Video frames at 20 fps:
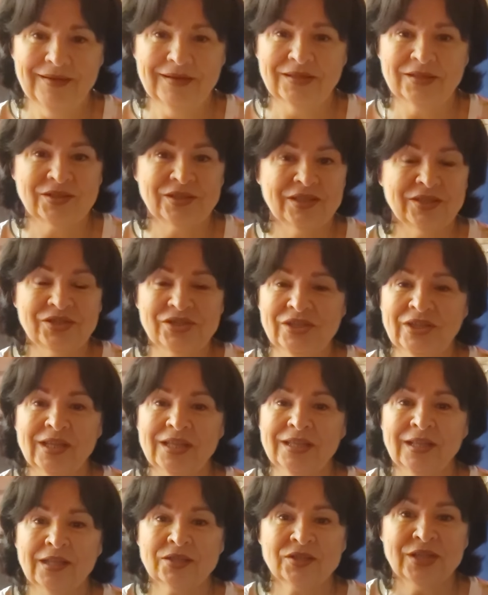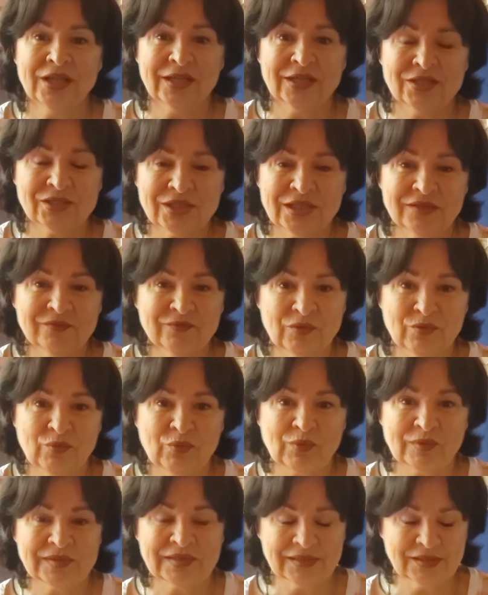Женщина не должна решать
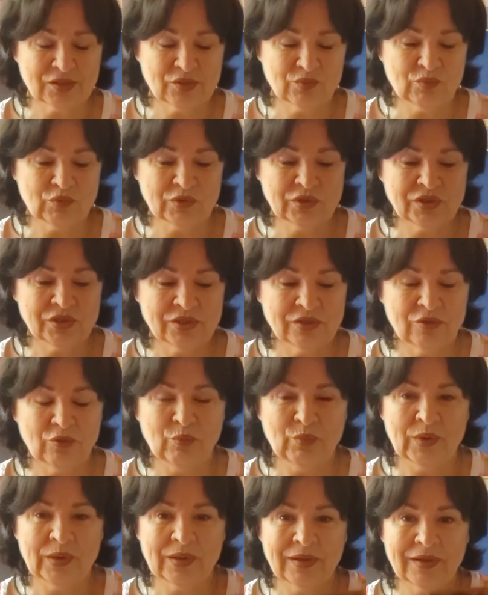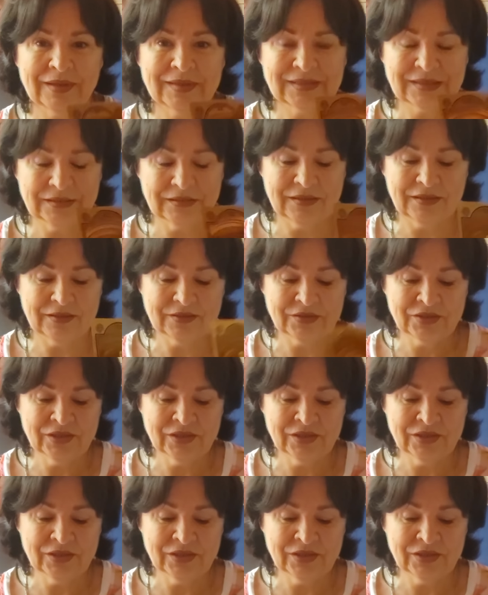вопросы за мужчину, показано.